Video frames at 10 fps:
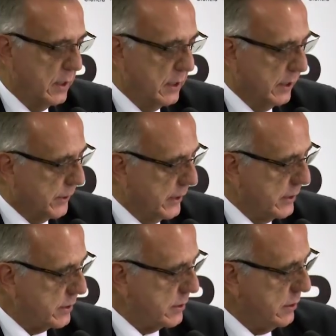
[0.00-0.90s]
y
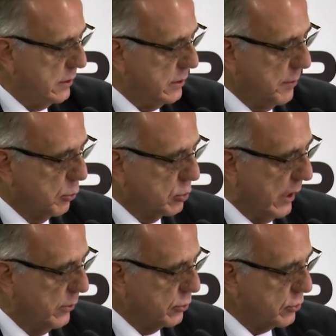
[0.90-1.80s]
tres
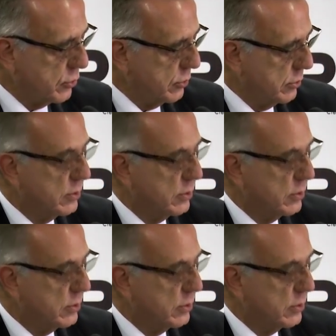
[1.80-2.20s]
diputados